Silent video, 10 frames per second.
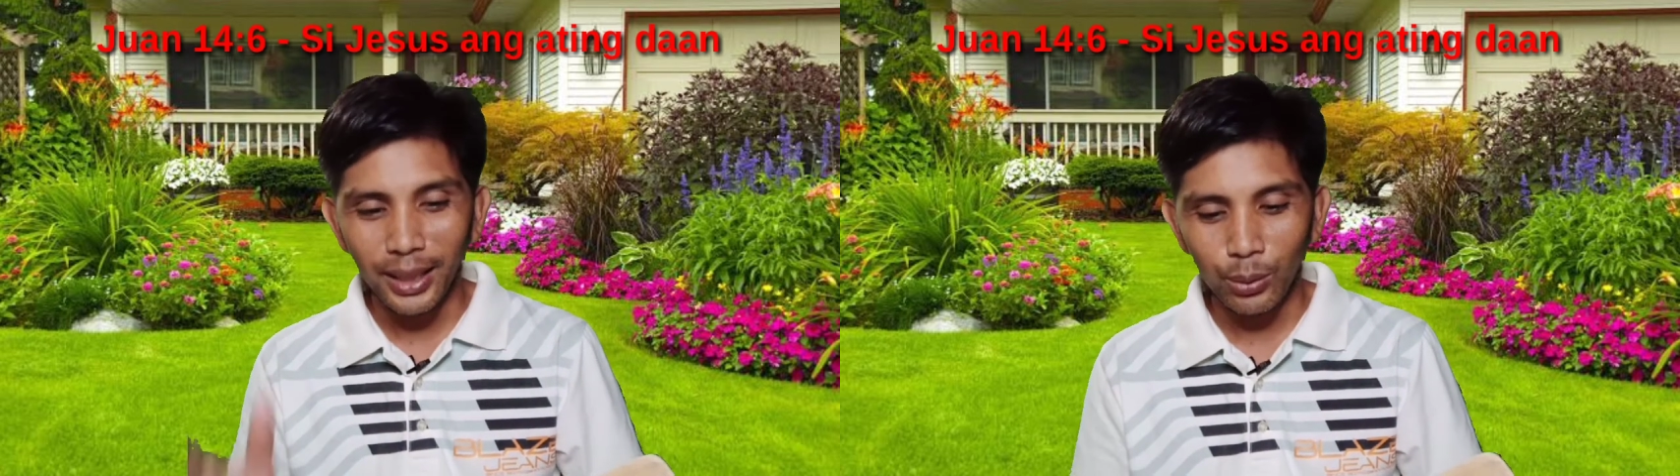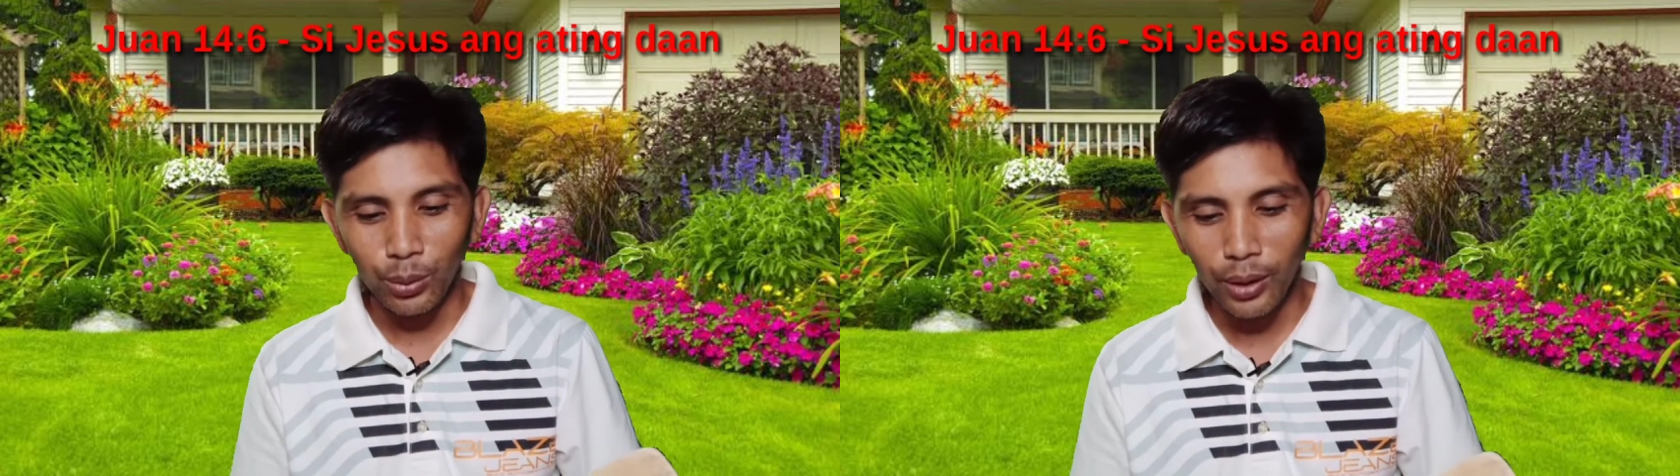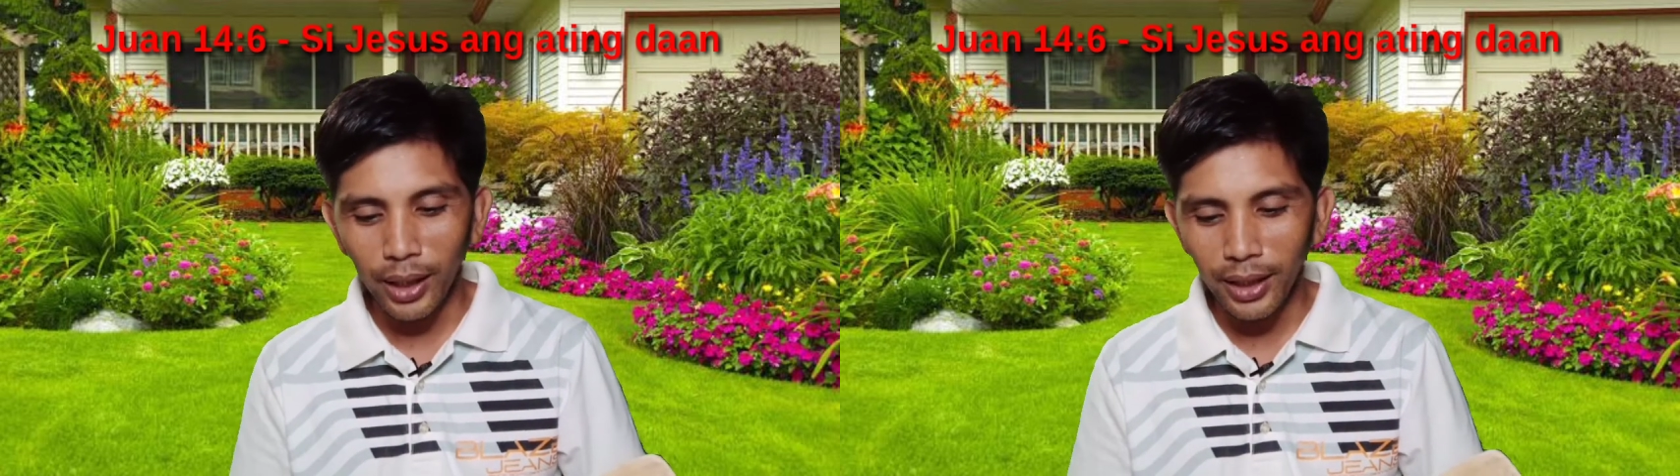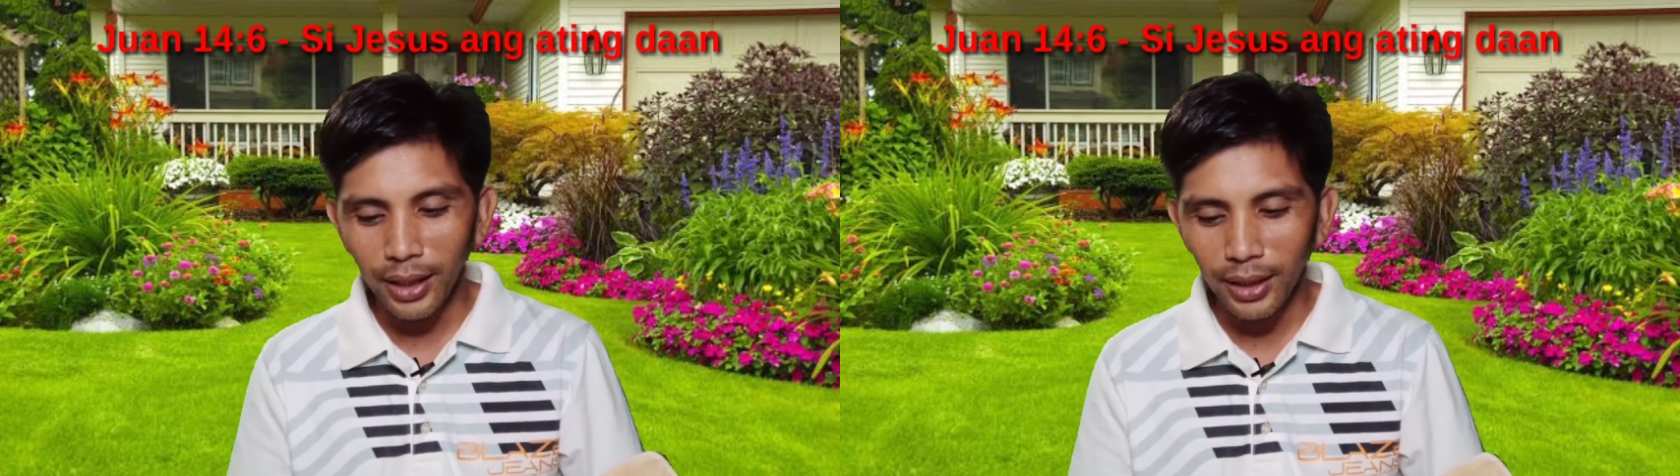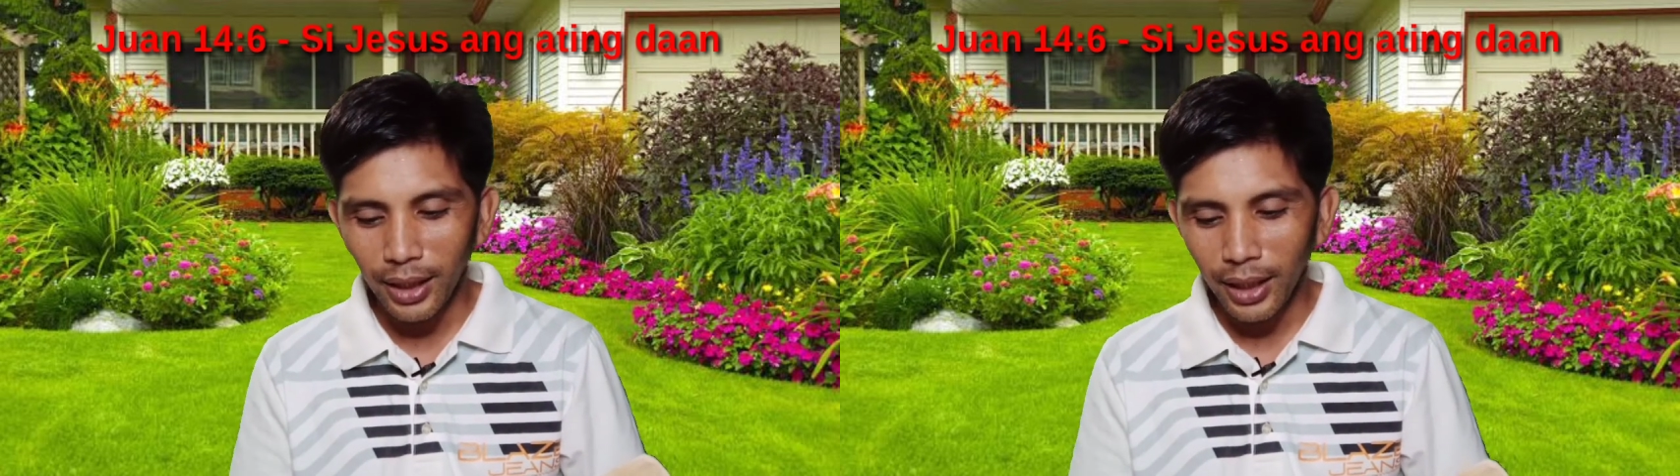
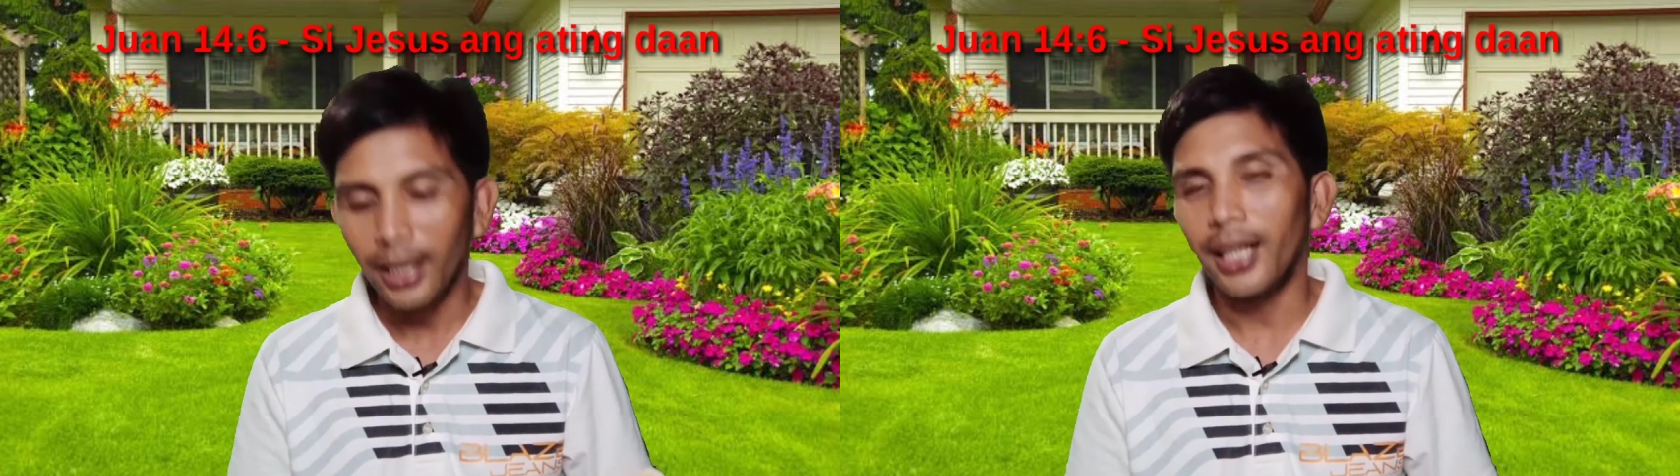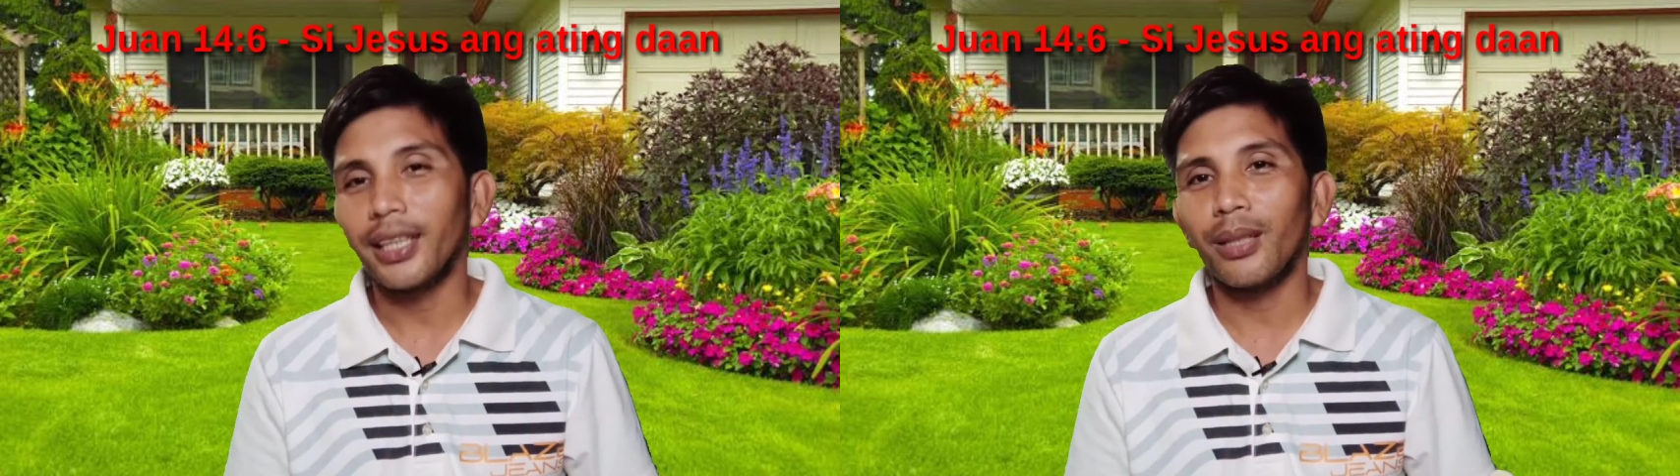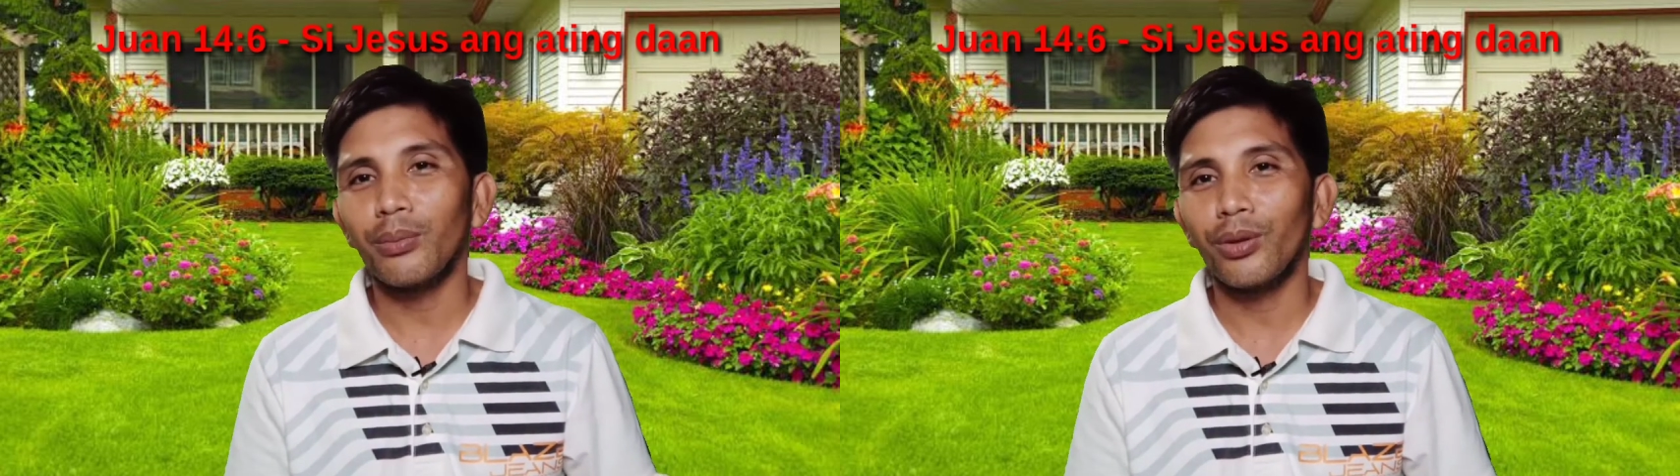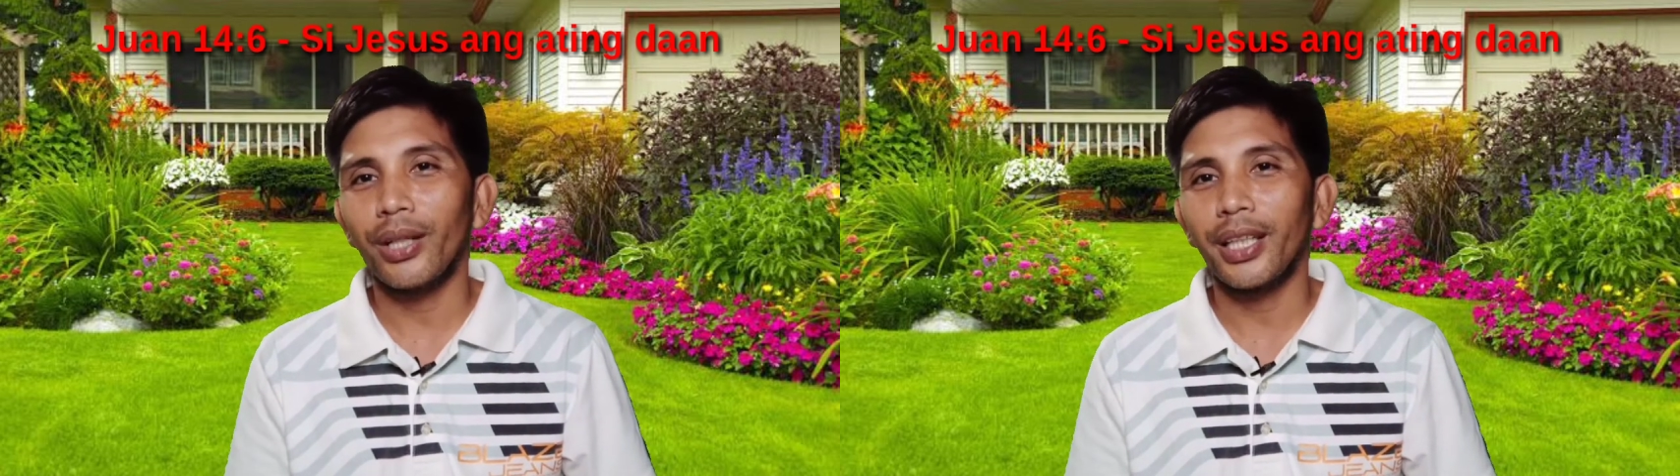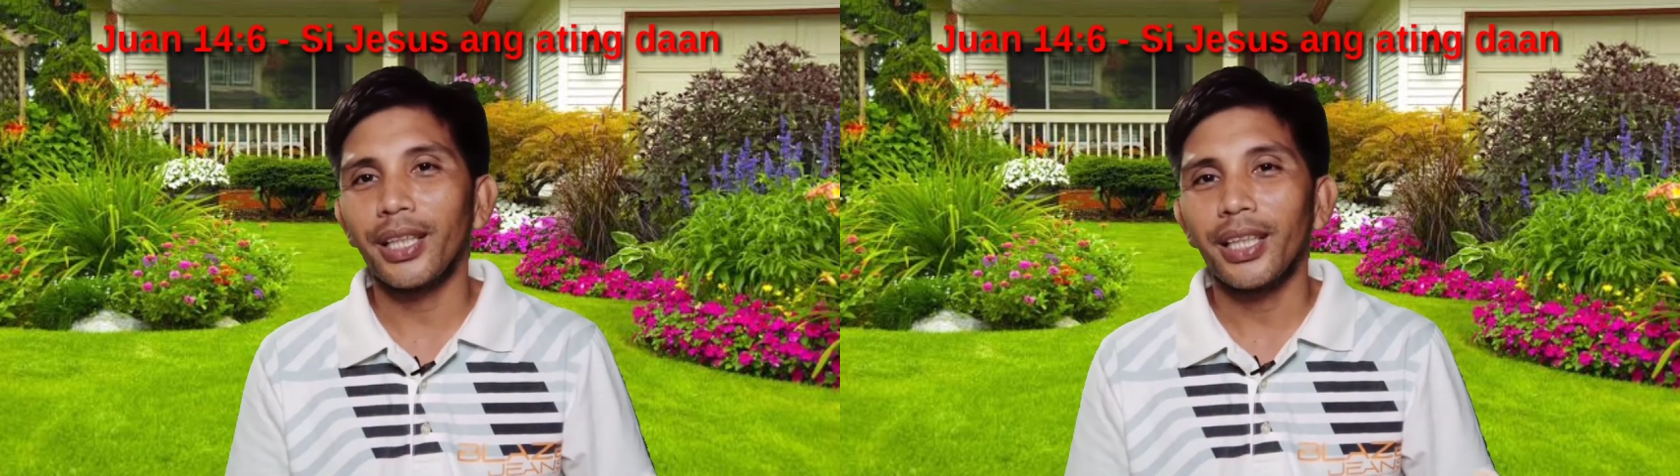katotohanan at ang buhay.